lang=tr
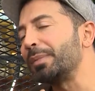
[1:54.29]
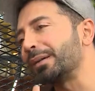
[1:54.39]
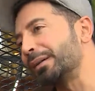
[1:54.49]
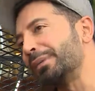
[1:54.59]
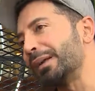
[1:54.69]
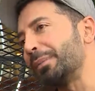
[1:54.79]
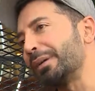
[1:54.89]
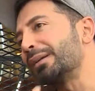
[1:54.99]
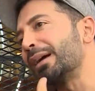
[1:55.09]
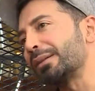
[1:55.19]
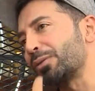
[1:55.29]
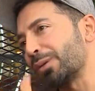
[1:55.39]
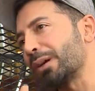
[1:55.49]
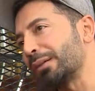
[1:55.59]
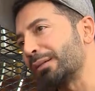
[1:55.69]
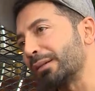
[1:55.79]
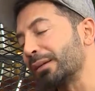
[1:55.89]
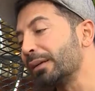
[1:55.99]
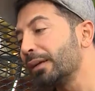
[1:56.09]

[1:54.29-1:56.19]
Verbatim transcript: pandemiden beri daha da çok arttı.